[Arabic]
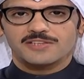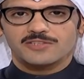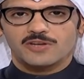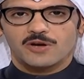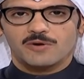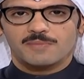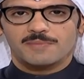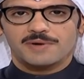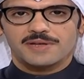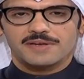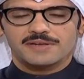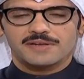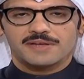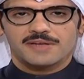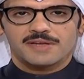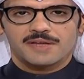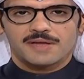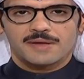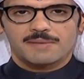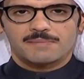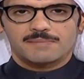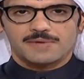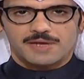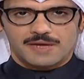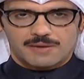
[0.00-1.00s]
دوما
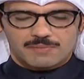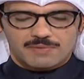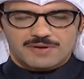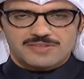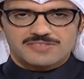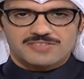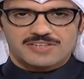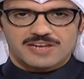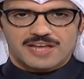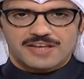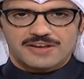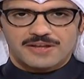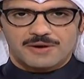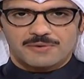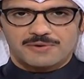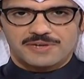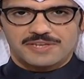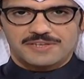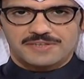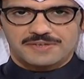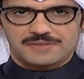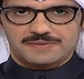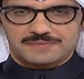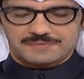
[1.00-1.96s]
بابرز العناوين.